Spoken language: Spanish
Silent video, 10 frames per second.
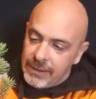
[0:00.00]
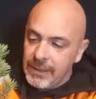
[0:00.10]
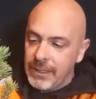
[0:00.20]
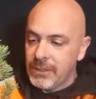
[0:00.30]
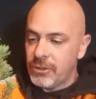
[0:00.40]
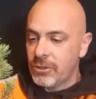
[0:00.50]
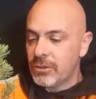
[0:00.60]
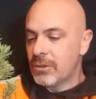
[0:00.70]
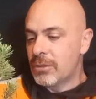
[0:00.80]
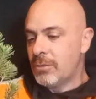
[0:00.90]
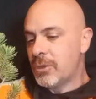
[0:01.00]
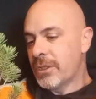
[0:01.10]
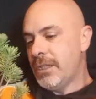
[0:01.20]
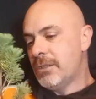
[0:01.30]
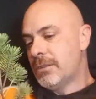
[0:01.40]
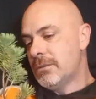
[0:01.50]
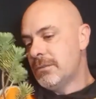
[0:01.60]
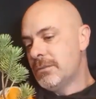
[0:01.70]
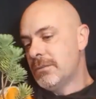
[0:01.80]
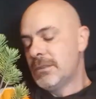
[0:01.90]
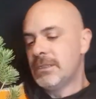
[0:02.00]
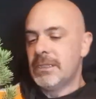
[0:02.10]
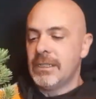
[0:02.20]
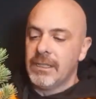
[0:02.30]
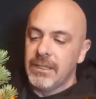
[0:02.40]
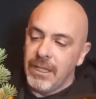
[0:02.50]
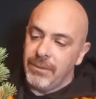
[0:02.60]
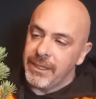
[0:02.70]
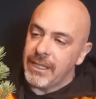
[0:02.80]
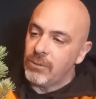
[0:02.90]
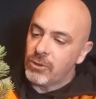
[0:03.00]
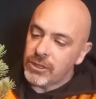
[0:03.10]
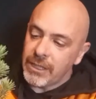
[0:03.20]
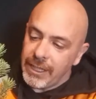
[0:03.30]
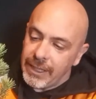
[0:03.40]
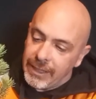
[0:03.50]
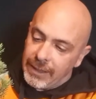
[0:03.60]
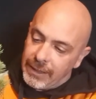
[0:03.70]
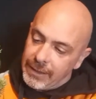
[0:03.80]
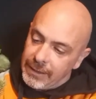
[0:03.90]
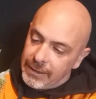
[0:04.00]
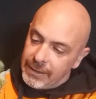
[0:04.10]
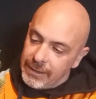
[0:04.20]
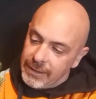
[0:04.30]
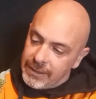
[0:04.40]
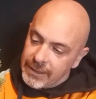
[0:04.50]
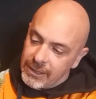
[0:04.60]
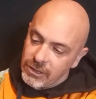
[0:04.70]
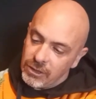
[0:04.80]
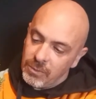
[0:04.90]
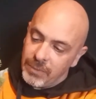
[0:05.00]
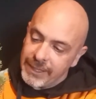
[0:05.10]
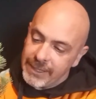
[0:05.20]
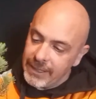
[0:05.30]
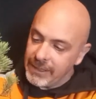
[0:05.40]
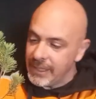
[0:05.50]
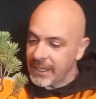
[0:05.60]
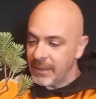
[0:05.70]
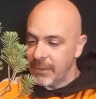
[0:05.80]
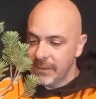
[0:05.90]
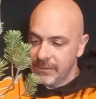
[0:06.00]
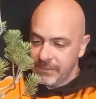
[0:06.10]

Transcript: el tronco, como os digo, evitamos que, que se nos parta dicha rama.